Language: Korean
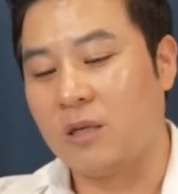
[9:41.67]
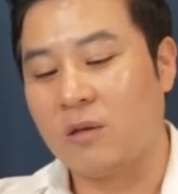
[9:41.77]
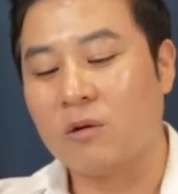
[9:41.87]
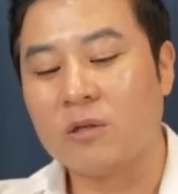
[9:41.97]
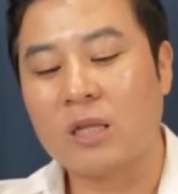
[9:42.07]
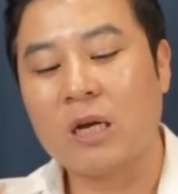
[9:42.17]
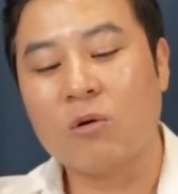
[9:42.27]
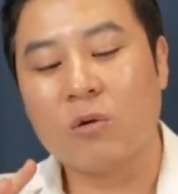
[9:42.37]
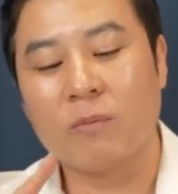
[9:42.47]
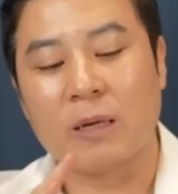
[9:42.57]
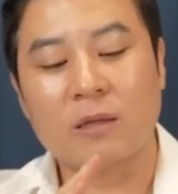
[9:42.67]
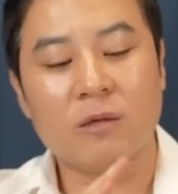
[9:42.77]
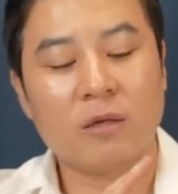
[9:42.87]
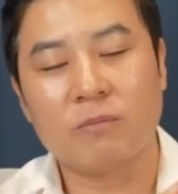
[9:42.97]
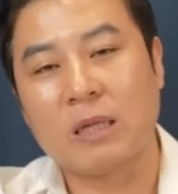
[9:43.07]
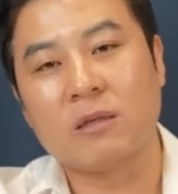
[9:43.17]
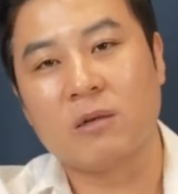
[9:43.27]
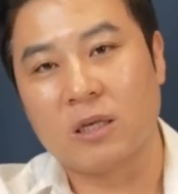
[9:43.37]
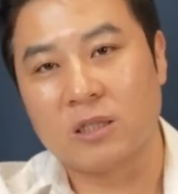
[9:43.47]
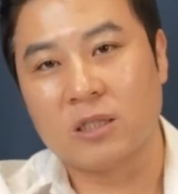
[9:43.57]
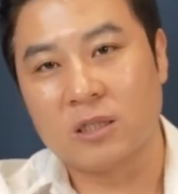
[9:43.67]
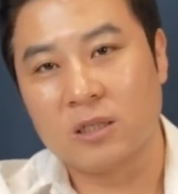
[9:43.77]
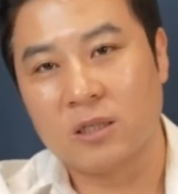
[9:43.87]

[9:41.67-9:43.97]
너를 따라오게 만들, 만들어야지.